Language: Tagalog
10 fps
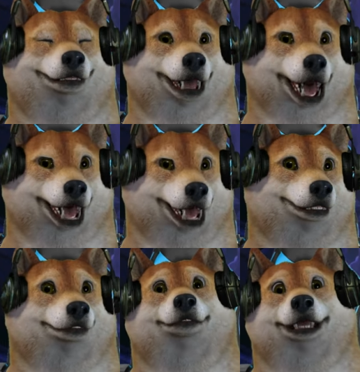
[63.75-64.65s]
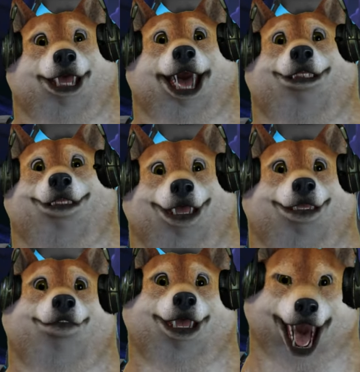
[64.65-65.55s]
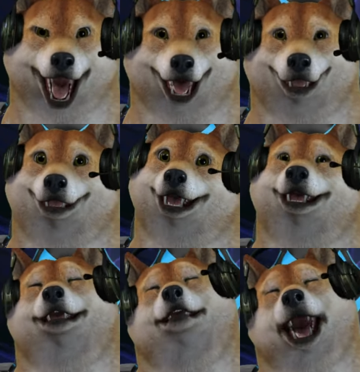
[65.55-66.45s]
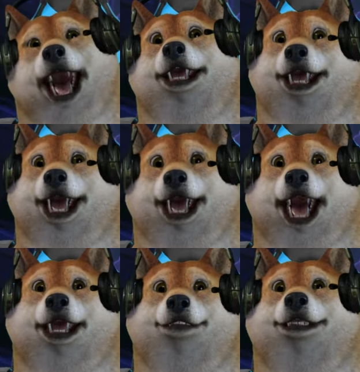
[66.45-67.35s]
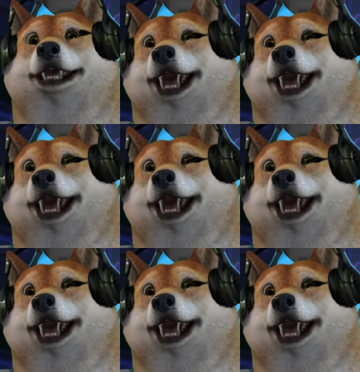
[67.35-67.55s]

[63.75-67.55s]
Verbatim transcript: Mamili kayo sa dalawa. So guys, lalabas na siya.